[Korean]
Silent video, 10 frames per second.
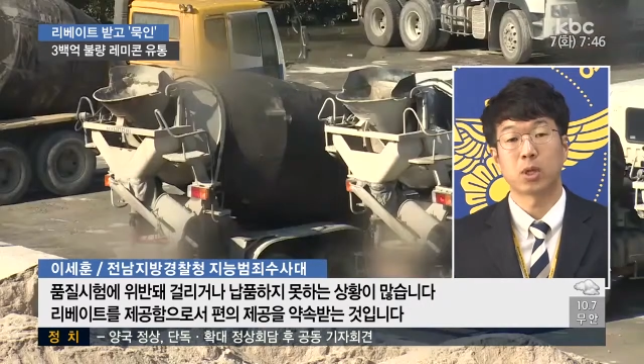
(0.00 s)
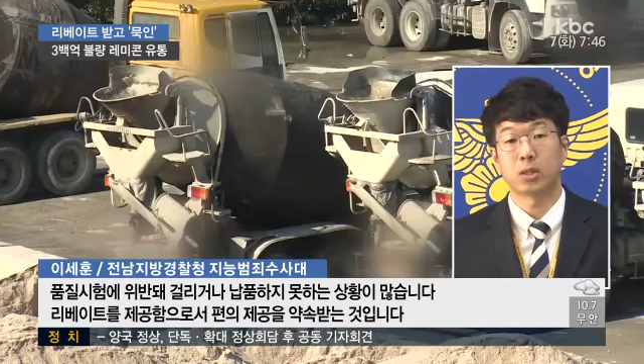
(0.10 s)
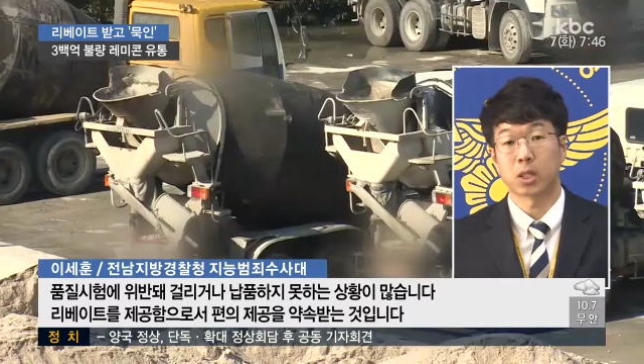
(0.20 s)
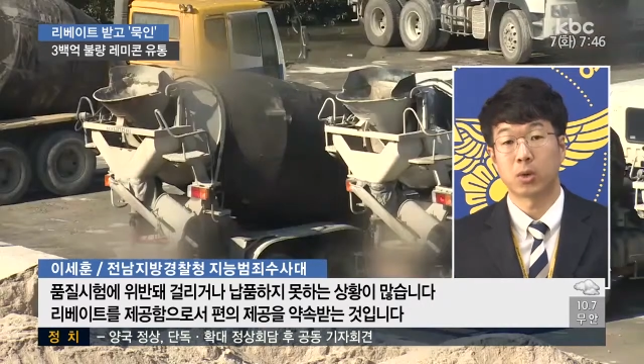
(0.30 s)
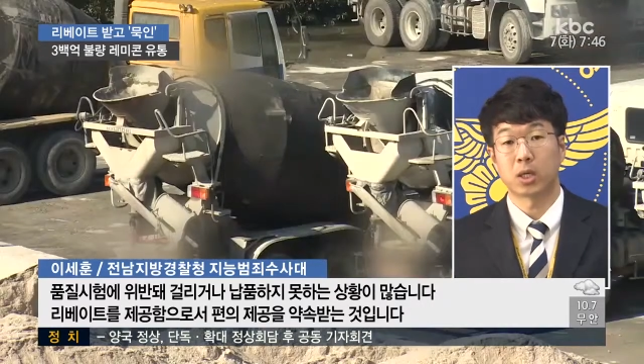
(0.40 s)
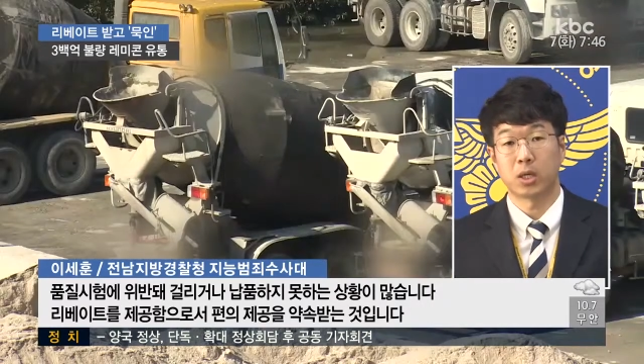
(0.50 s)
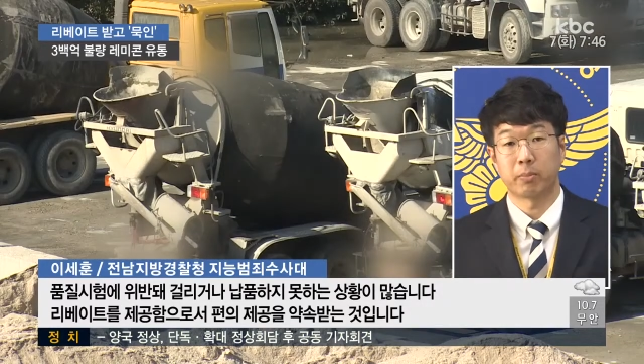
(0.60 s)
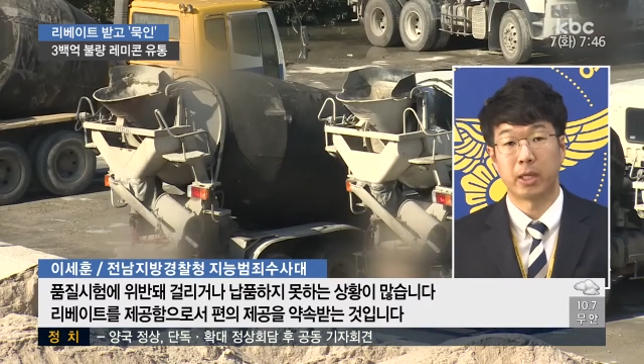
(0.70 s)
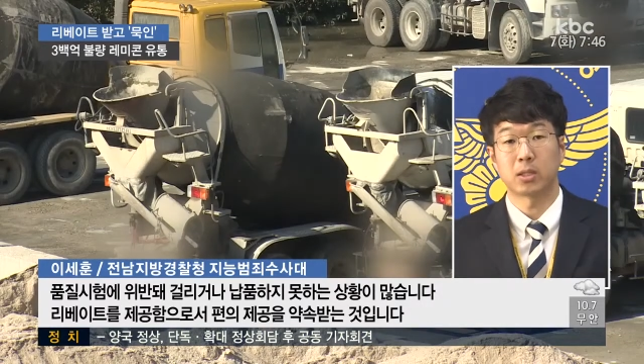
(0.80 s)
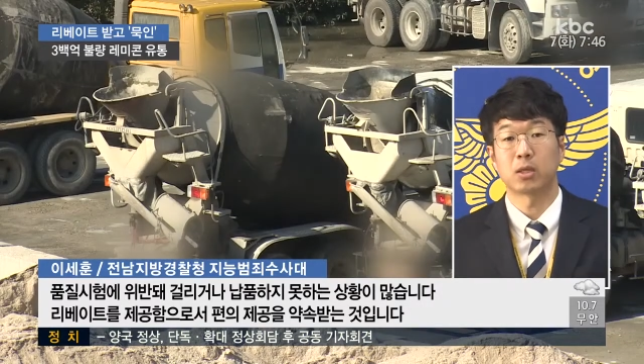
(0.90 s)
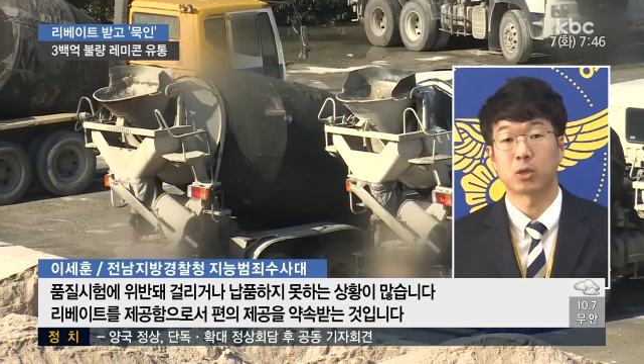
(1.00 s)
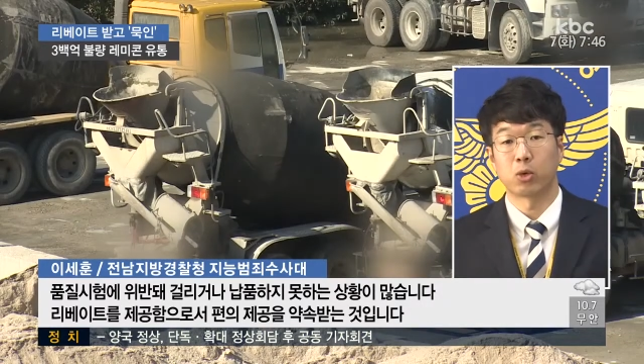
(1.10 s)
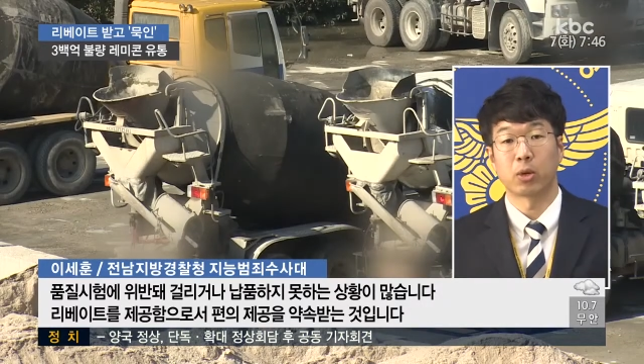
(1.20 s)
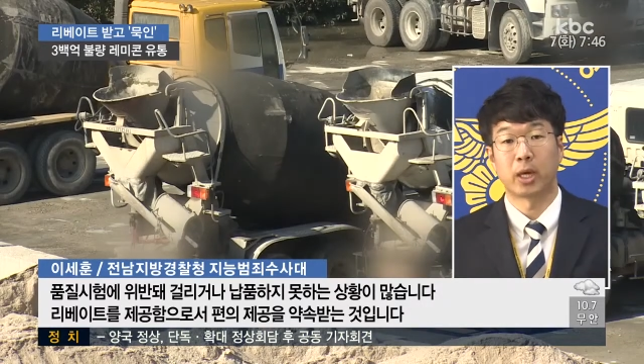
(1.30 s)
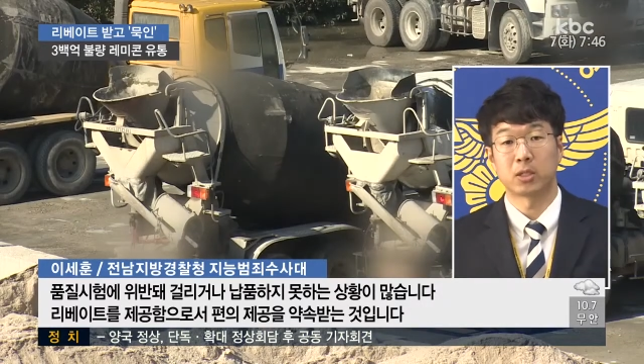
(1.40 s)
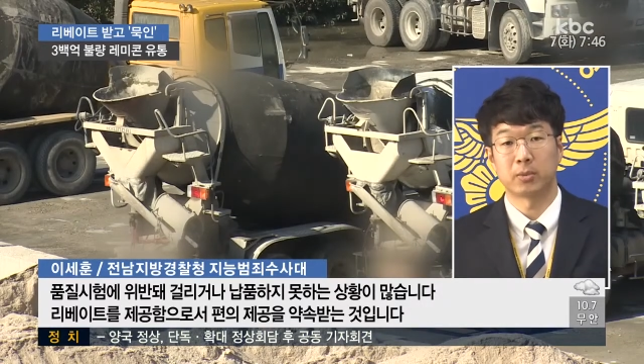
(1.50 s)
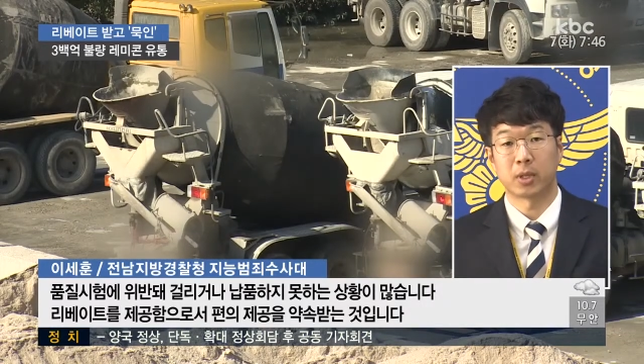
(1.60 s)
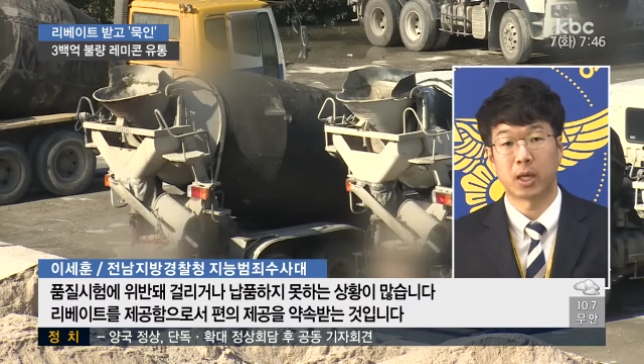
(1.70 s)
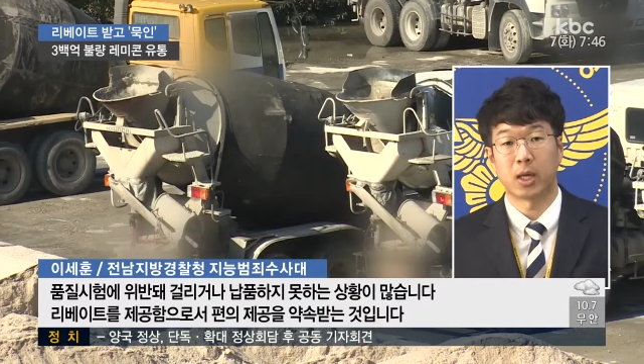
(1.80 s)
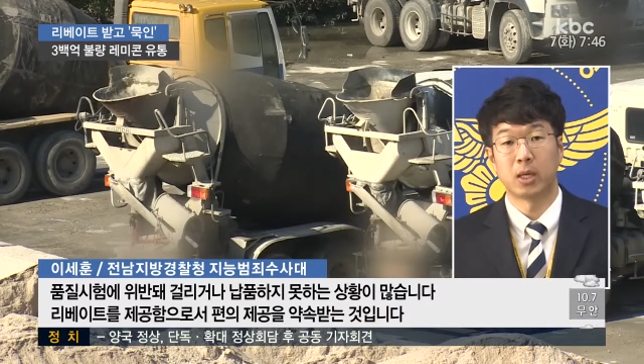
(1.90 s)
못한 상황이 발생하는 경우가
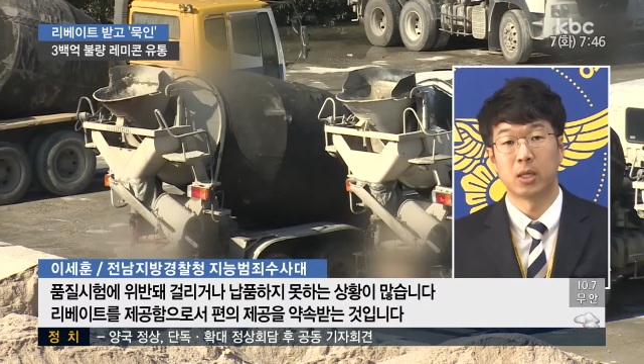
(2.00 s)
많습니다.